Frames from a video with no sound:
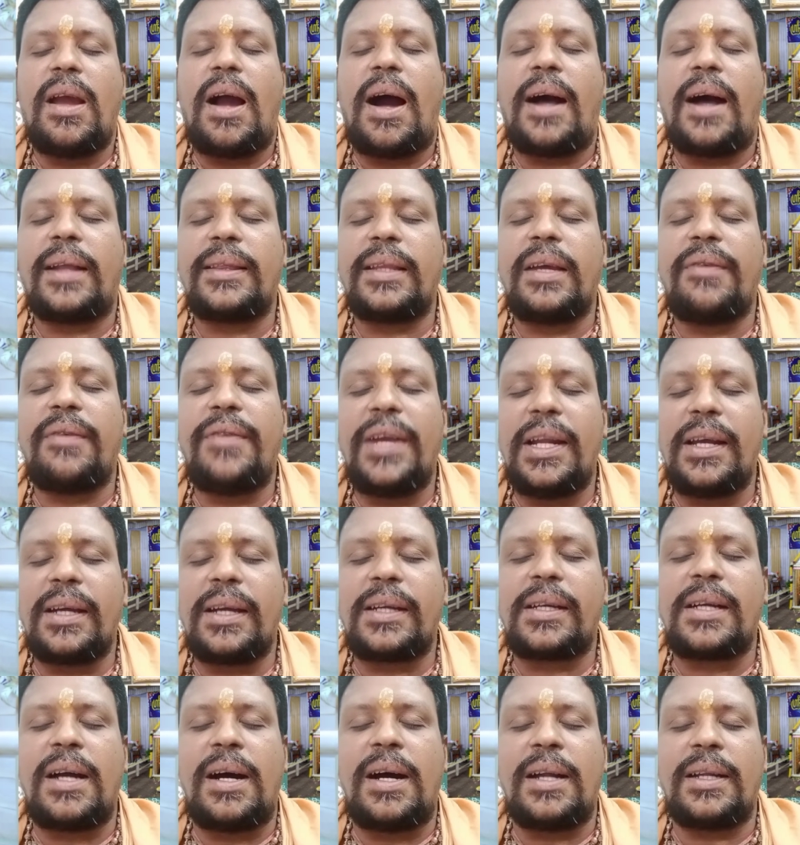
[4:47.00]
அந்த
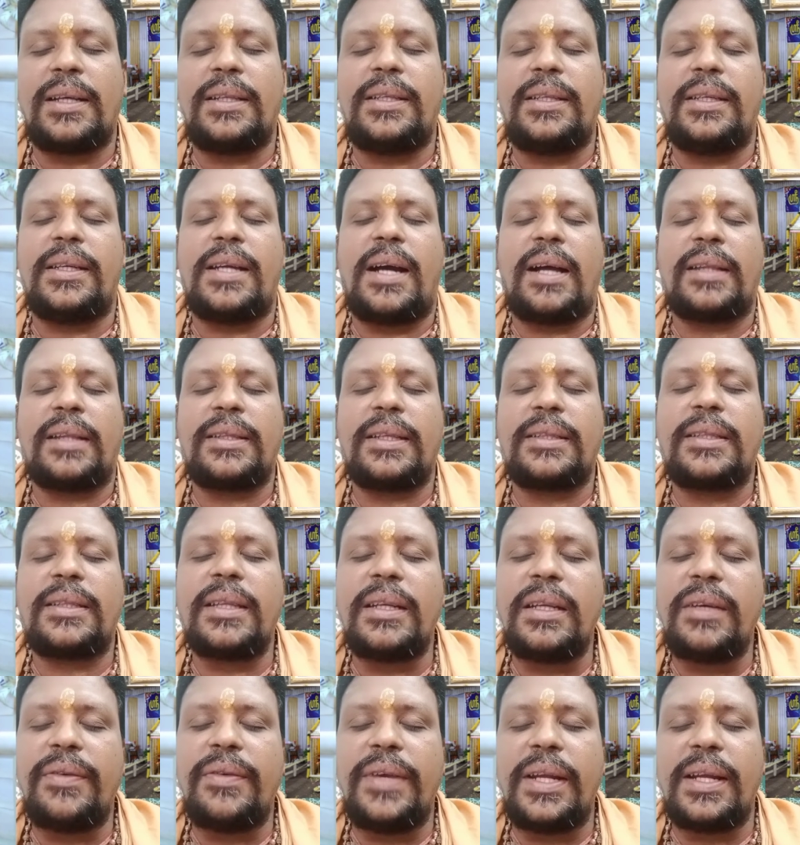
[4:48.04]
விளக்கானது அந்த
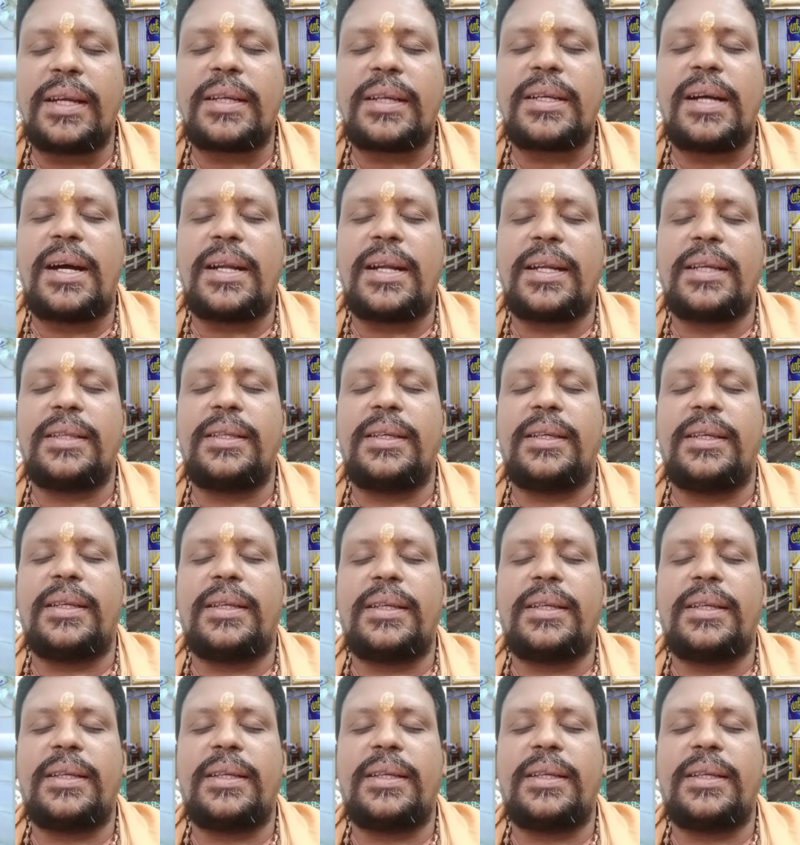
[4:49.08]
திருவிளக்கானது